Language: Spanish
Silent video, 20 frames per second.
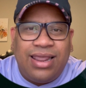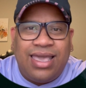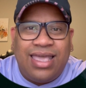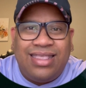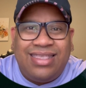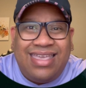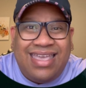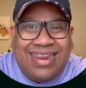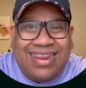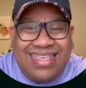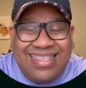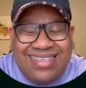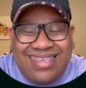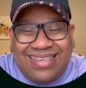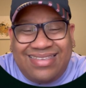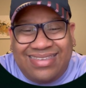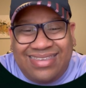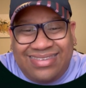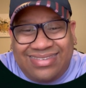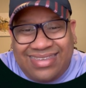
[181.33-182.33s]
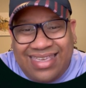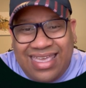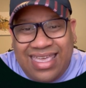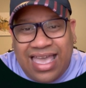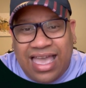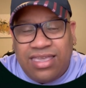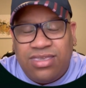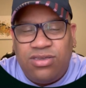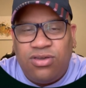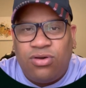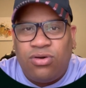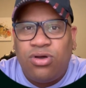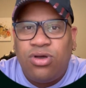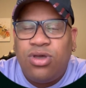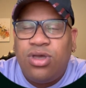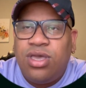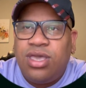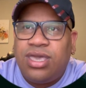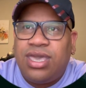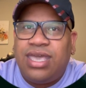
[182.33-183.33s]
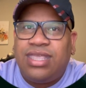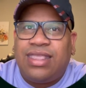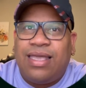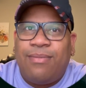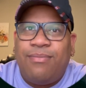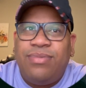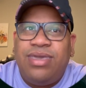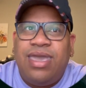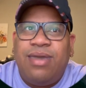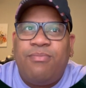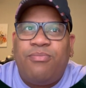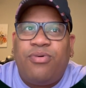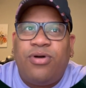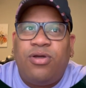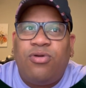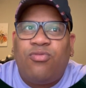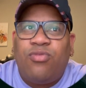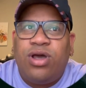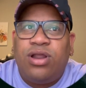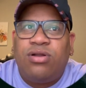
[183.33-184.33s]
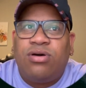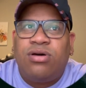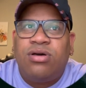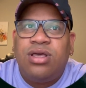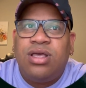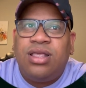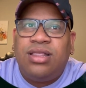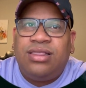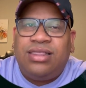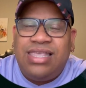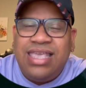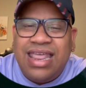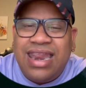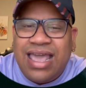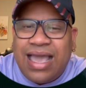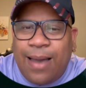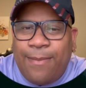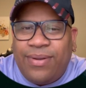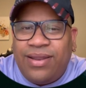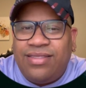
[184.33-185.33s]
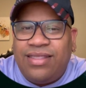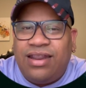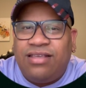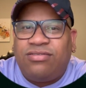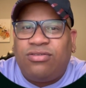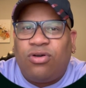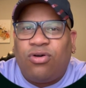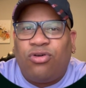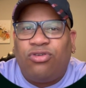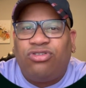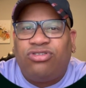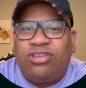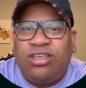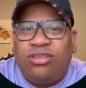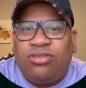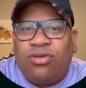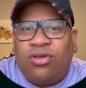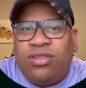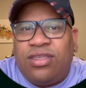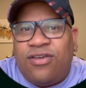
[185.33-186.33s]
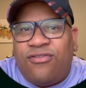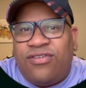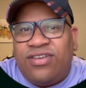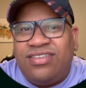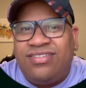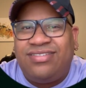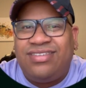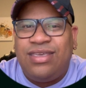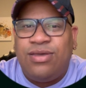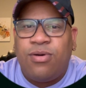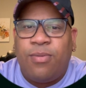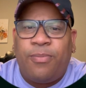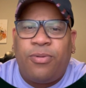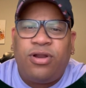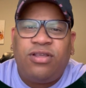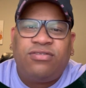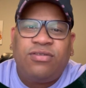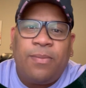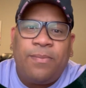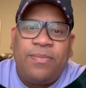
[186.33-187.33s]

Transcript: que tiene 16 años, que también pues bueno, tiene que aprender esos conceptos defensivos. Por eso